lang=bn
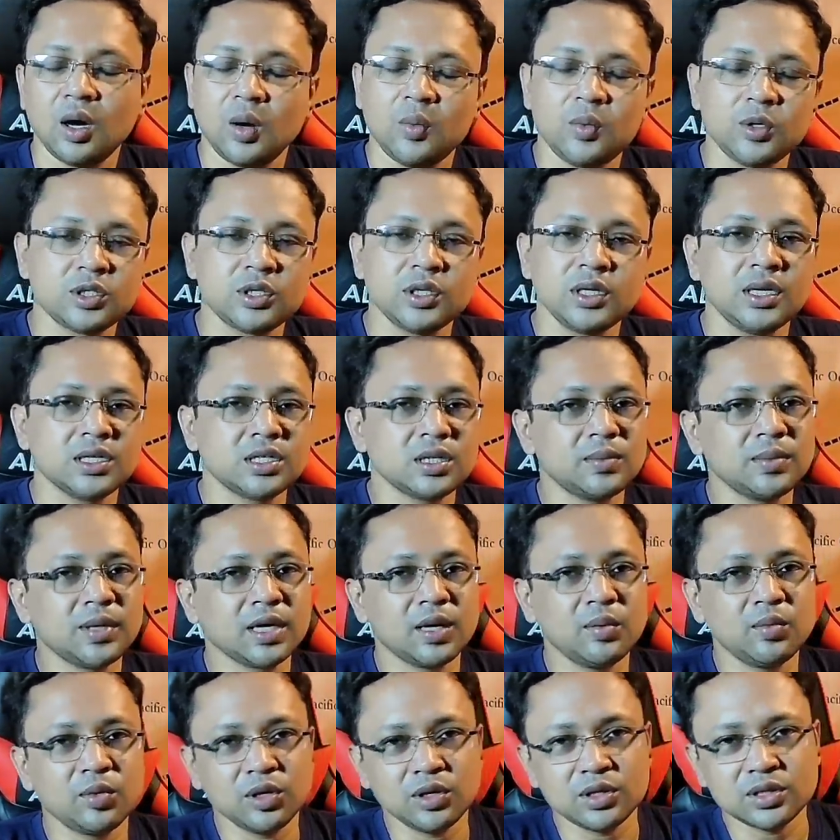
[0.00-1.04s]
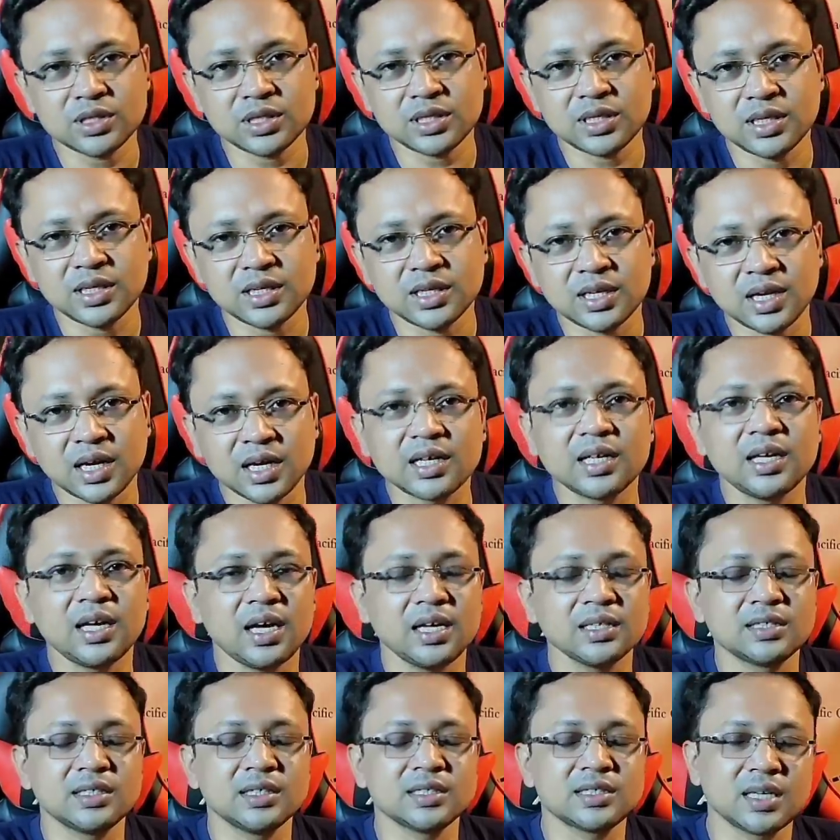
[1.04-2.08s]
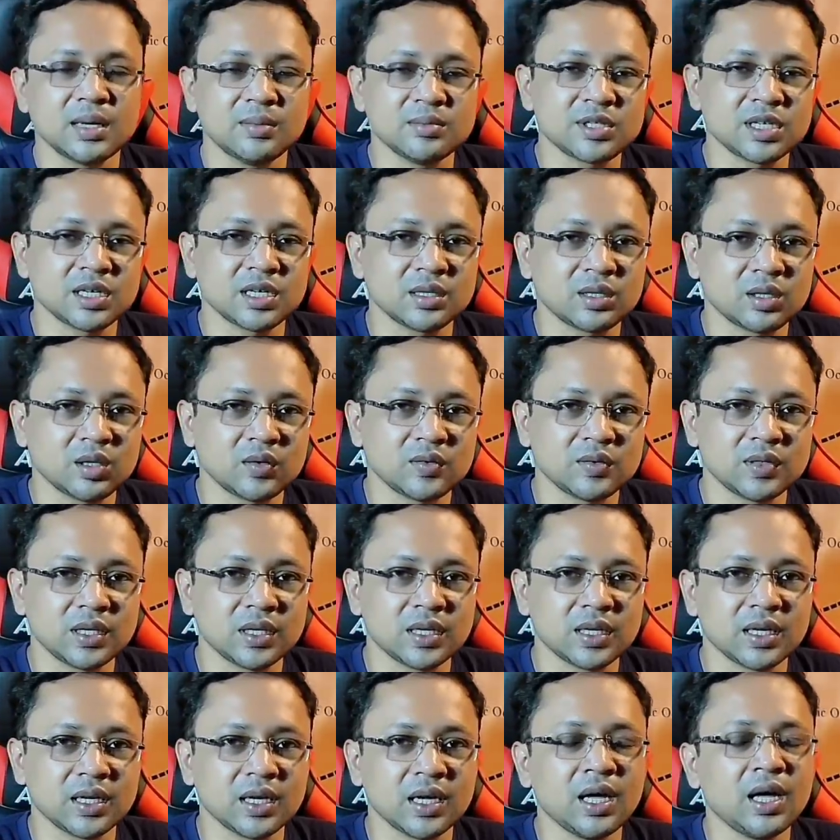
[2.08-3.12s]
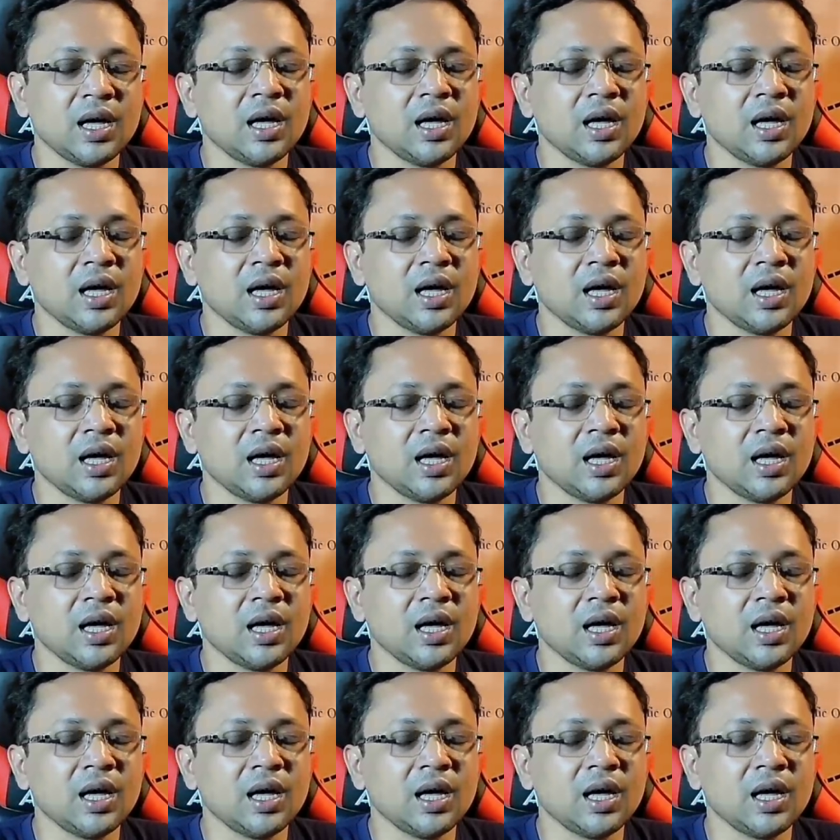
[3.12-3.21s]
অবশ্যই এসব দেখে মনে হচ্ছে ঠিকঠাকই আছে স্যামসাংয়ের তরফ থেকে